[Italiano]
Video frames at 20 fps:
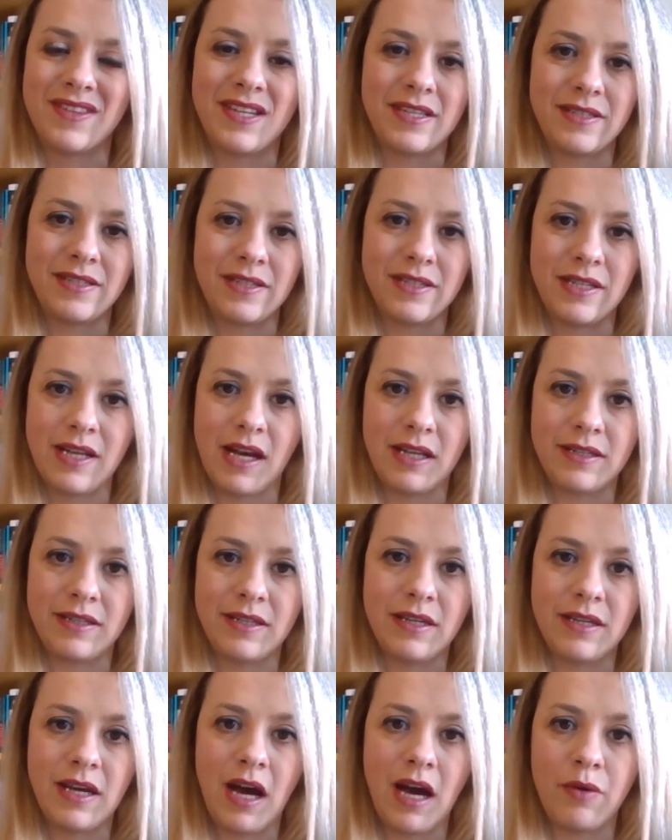
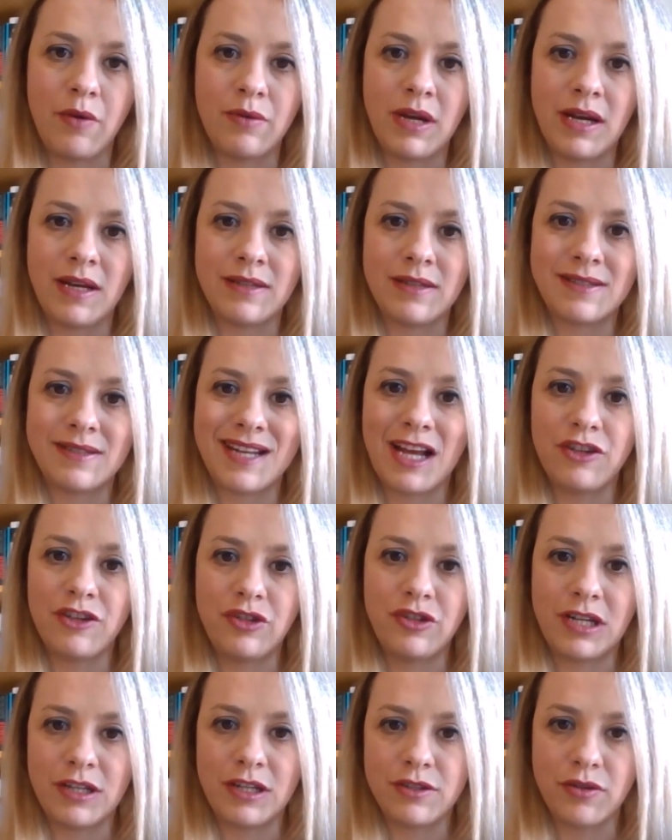destinati
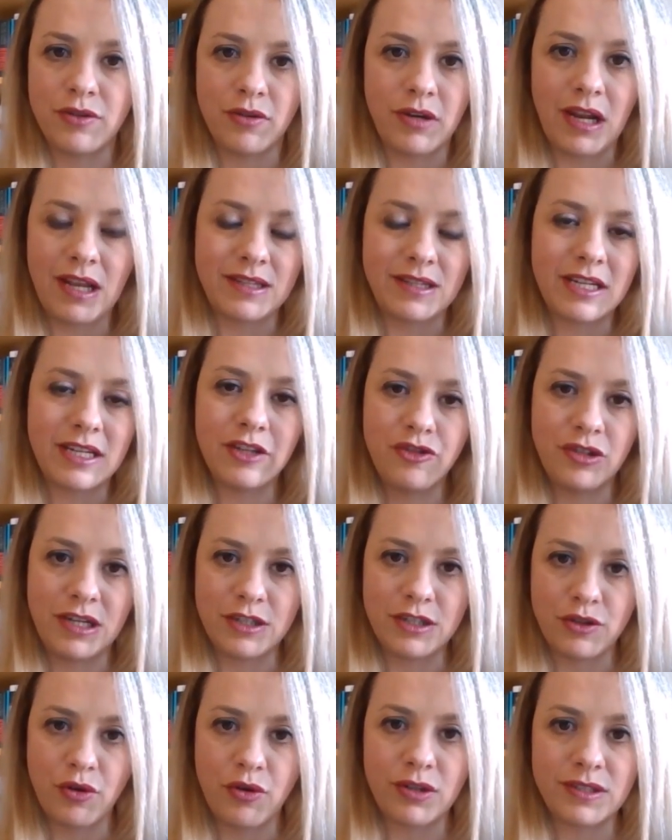tragica so alla
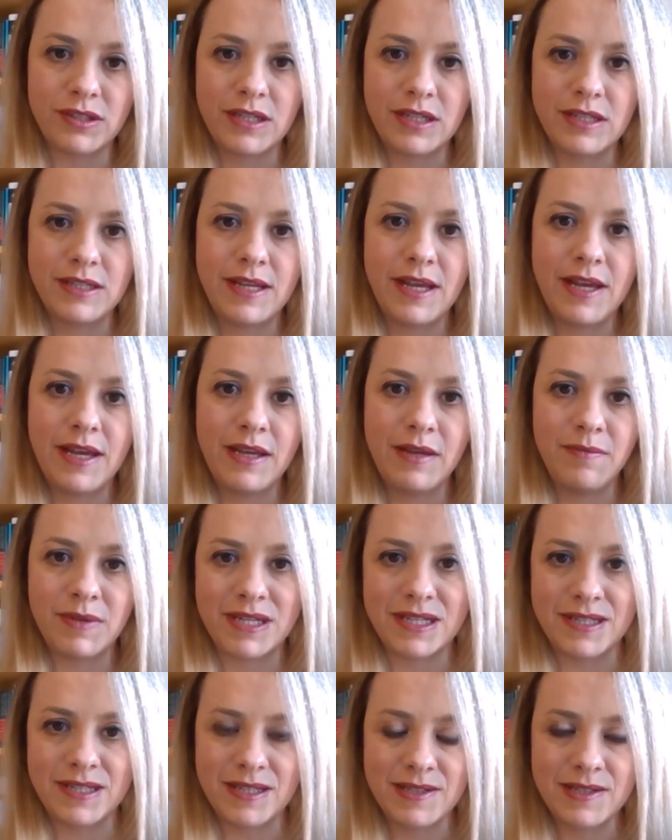tragica sorte dei
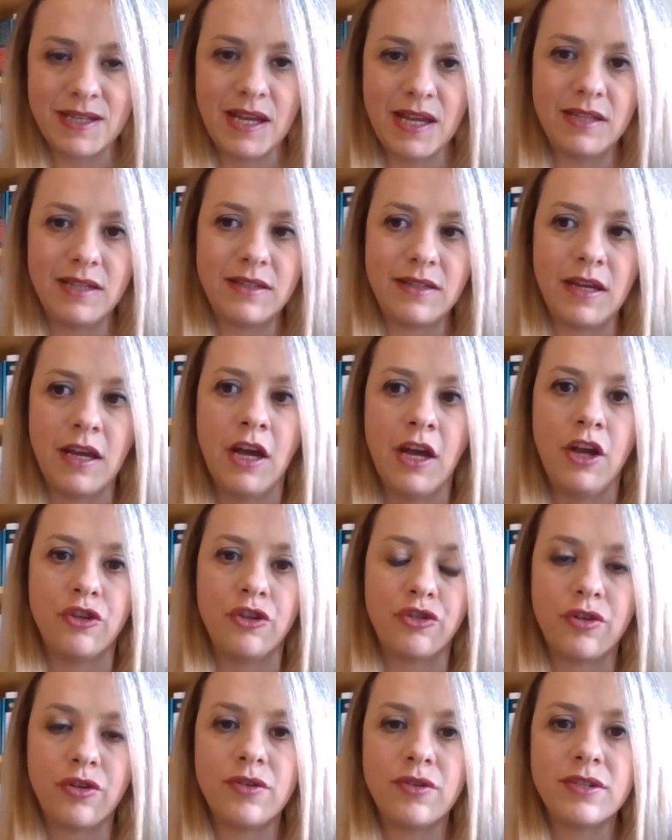resistenti.
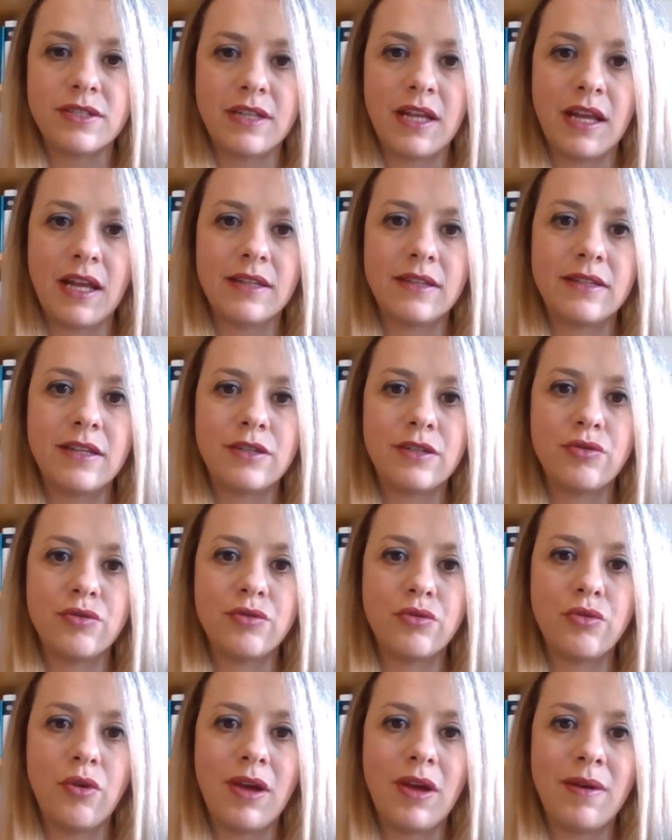Ciononostante
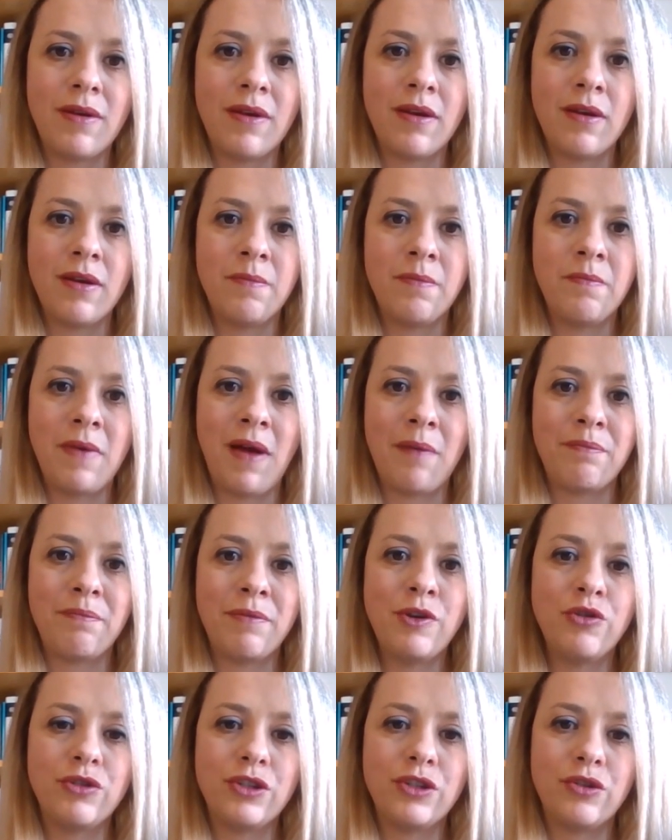sono eh, a
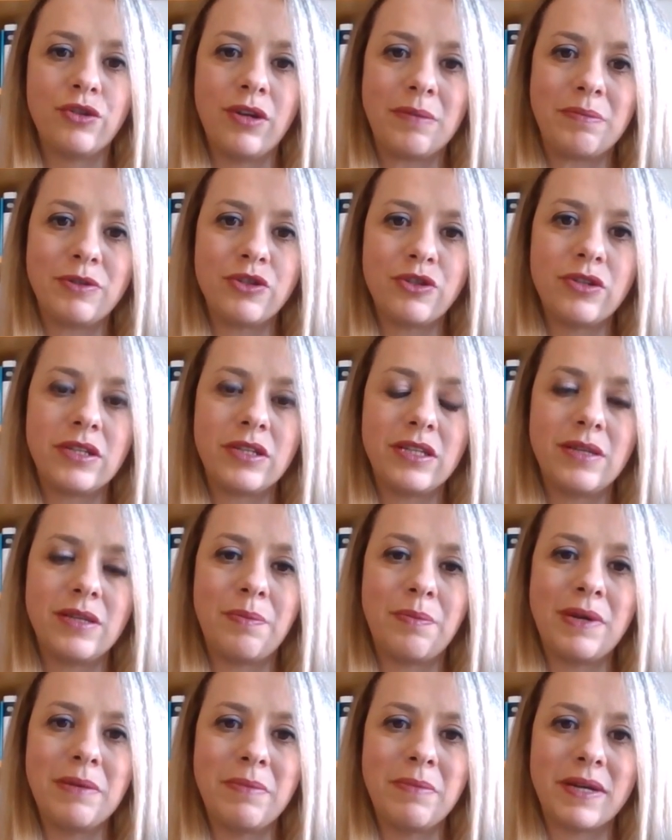pieno titolo episodi di
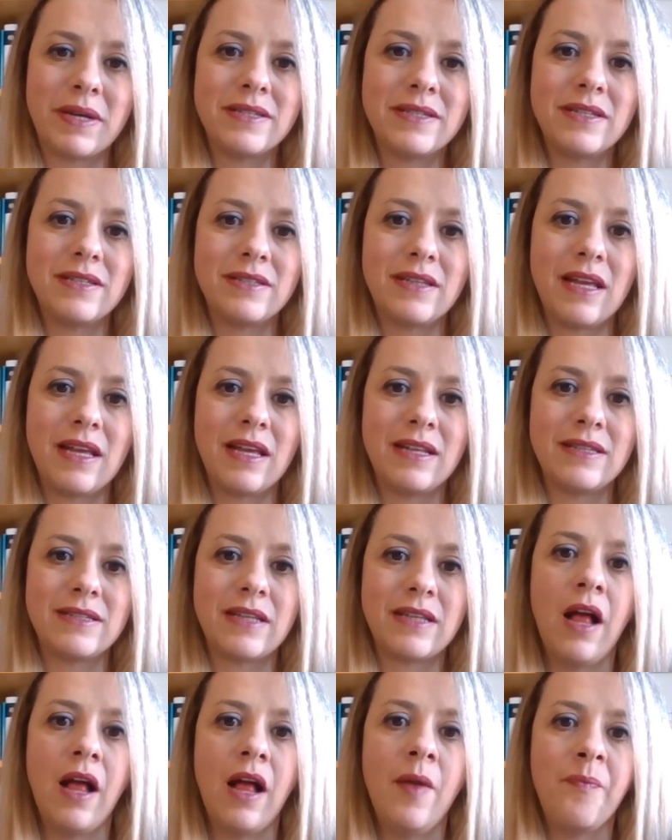prima
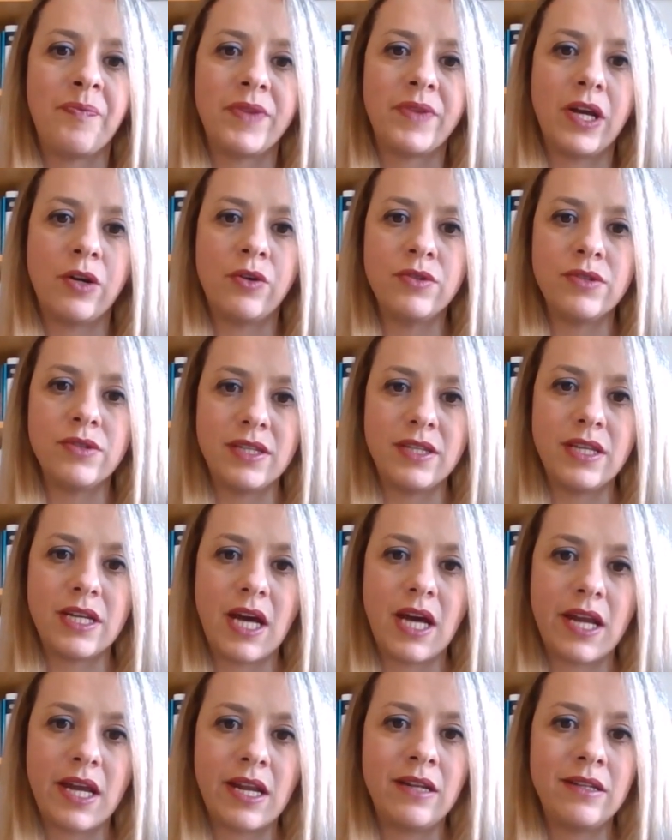resistenza da
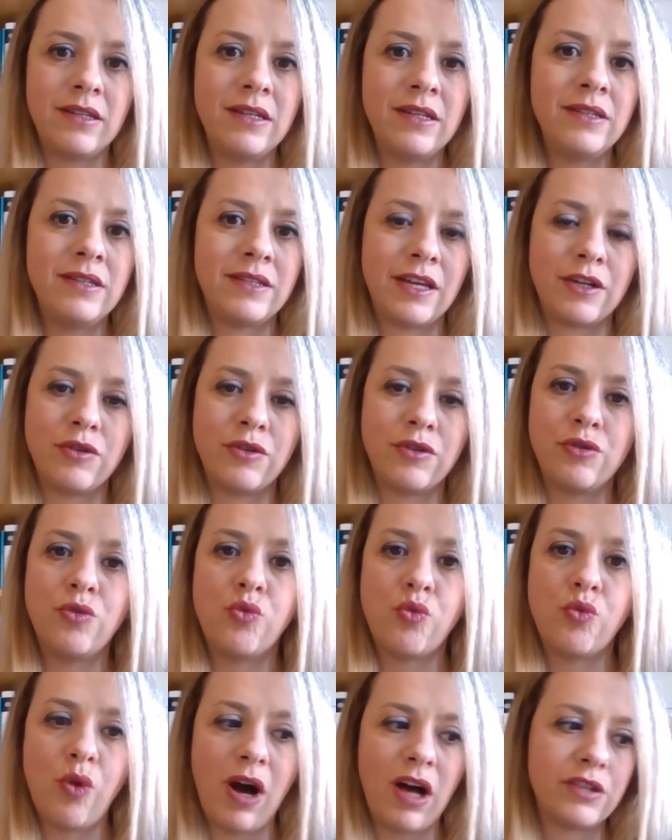considerare all'interno di
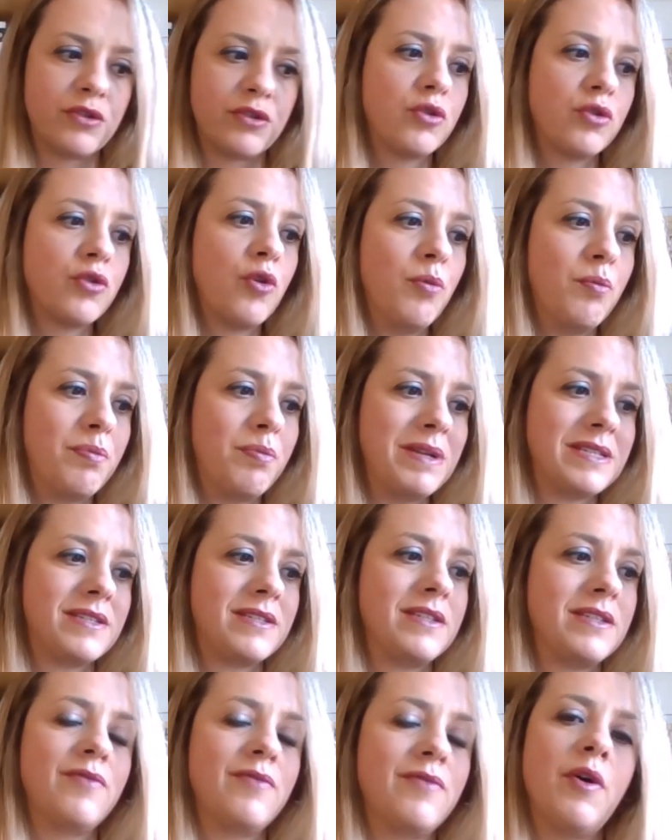un quadro
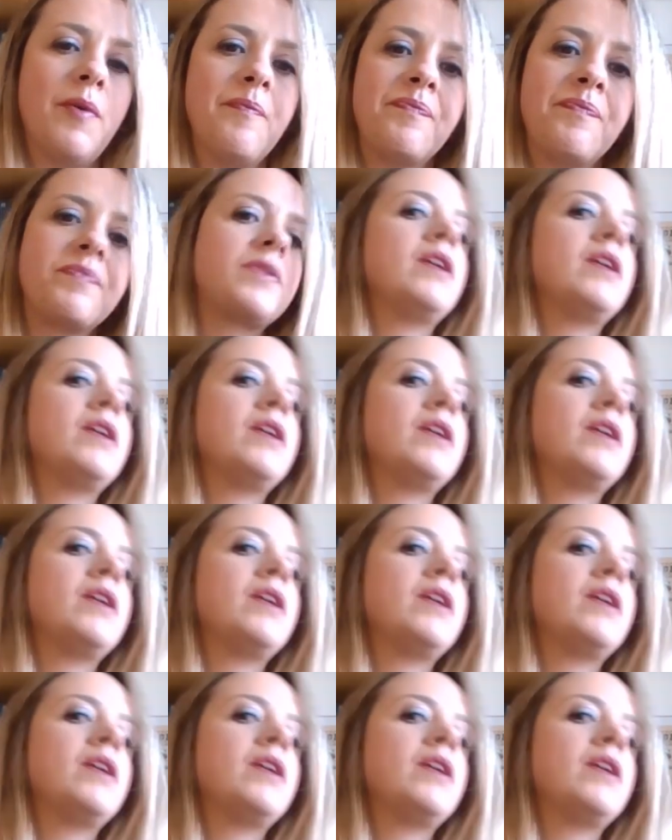complessivo.